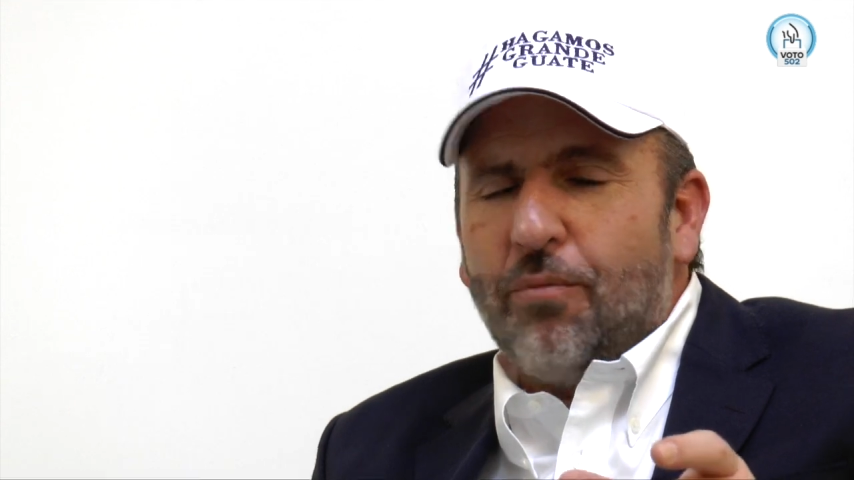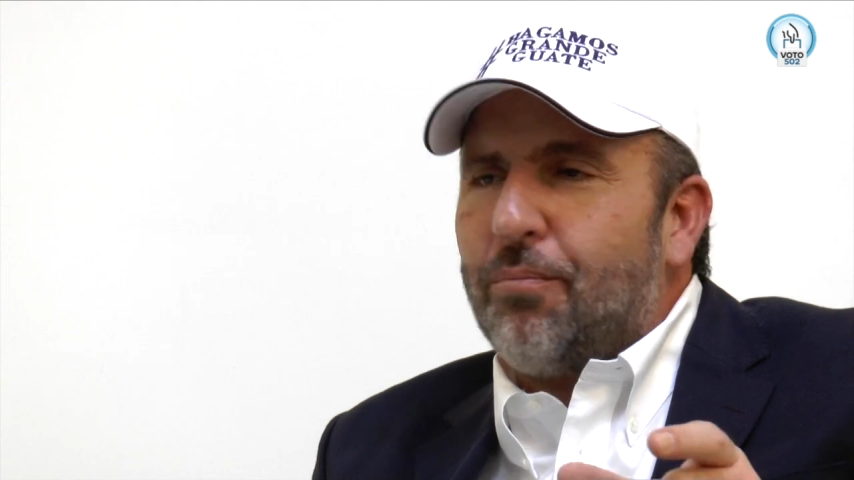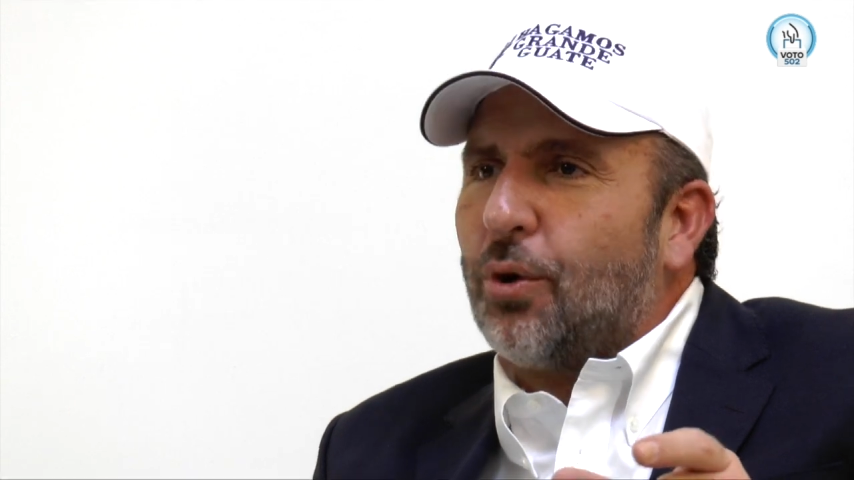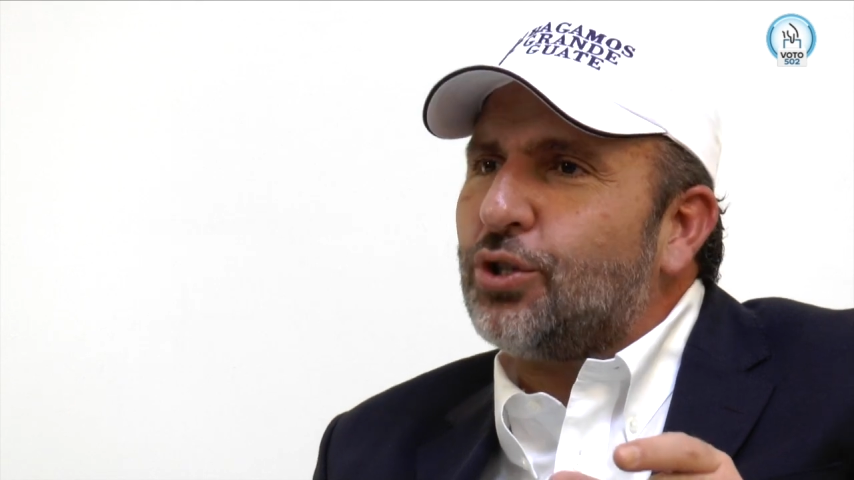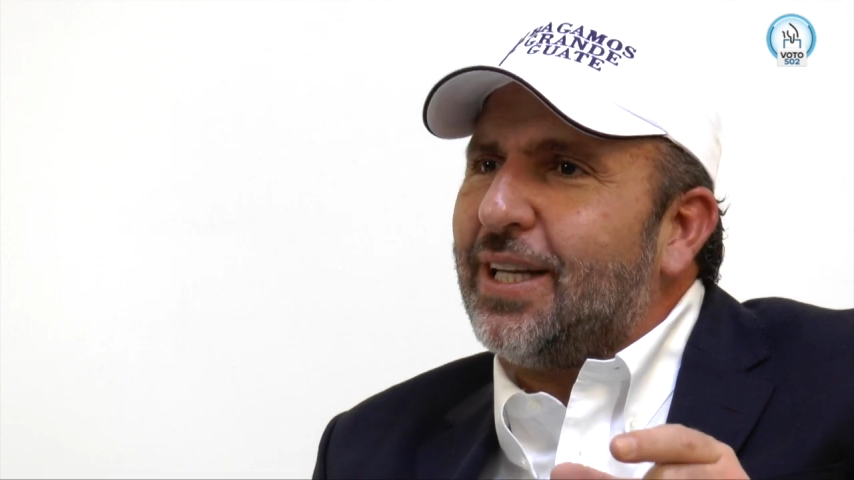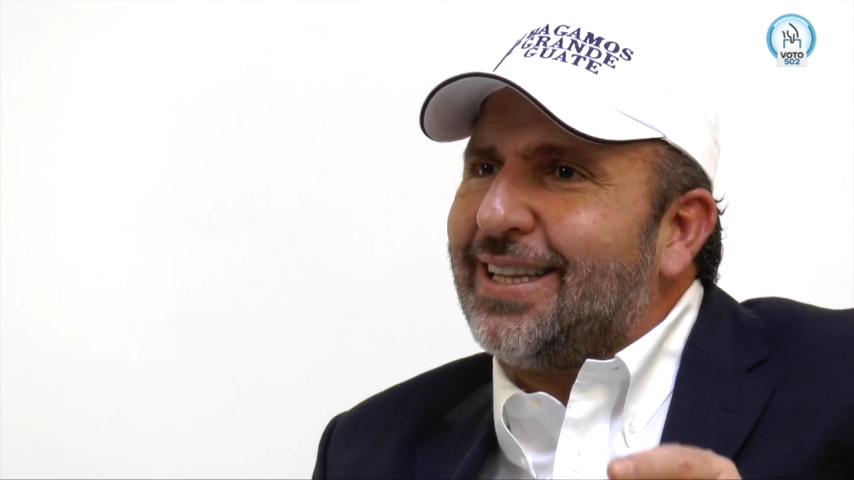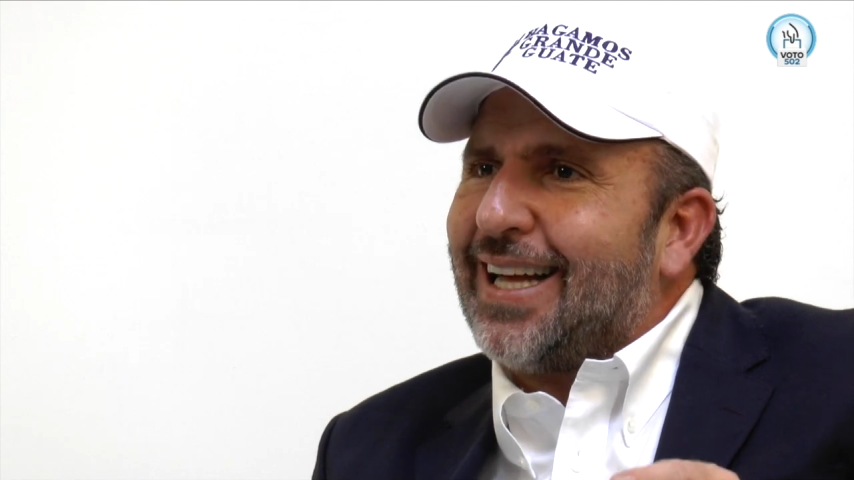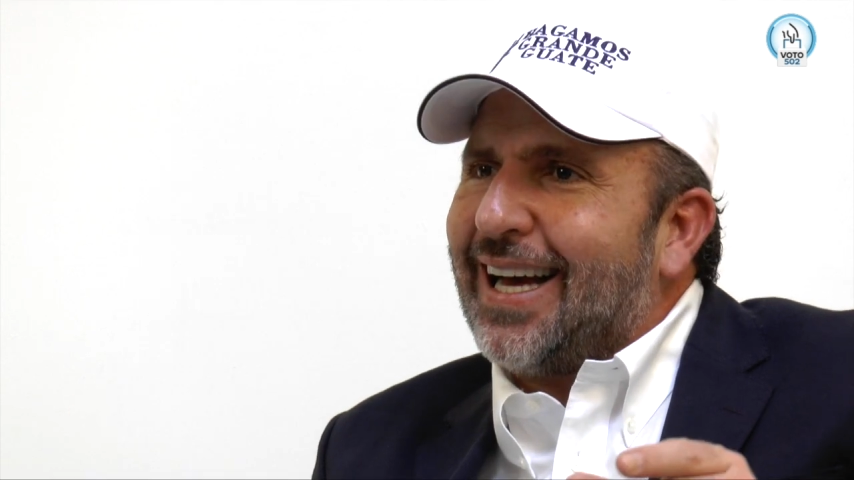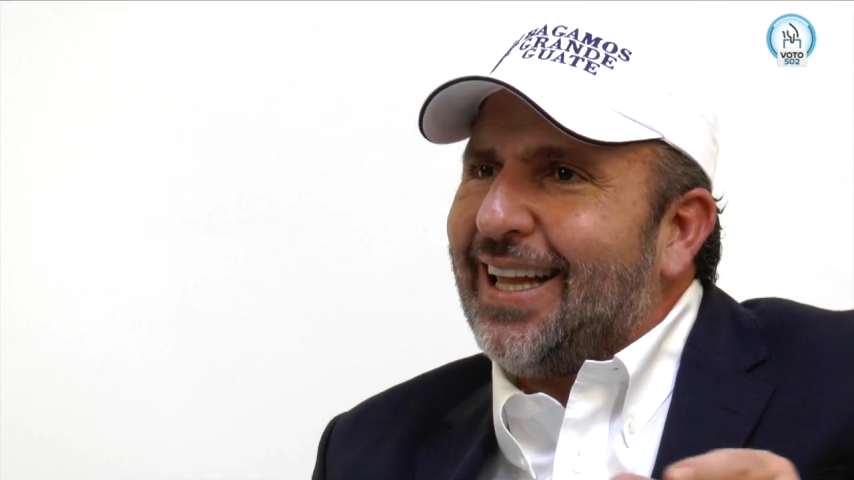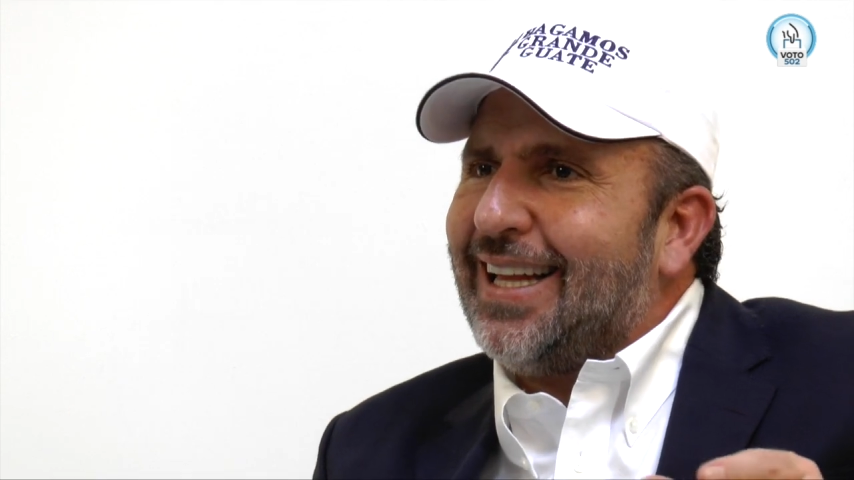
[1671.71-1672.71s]
un
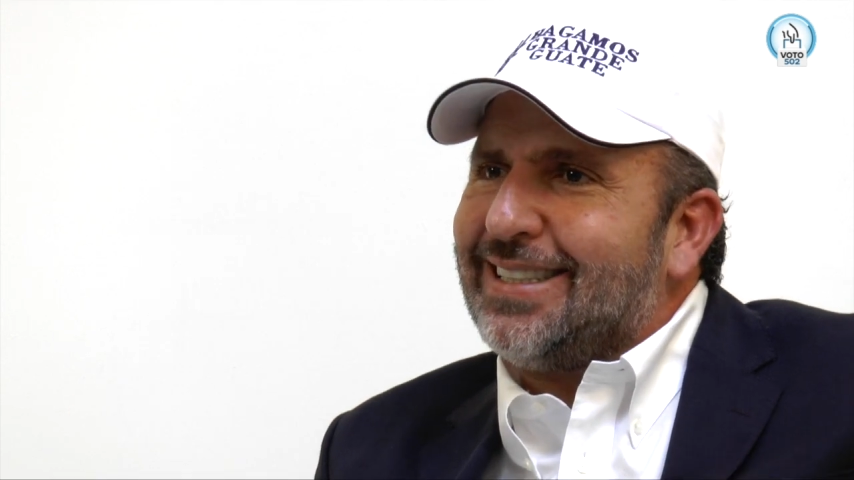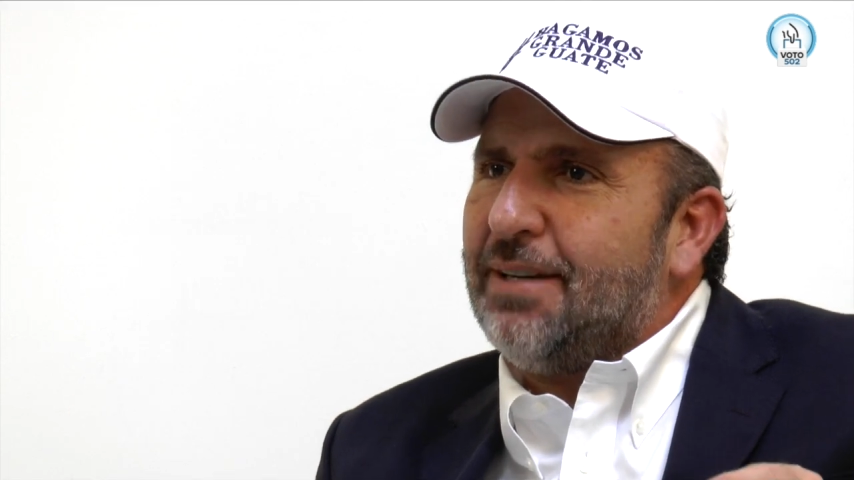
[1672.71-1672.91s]
porcentaje de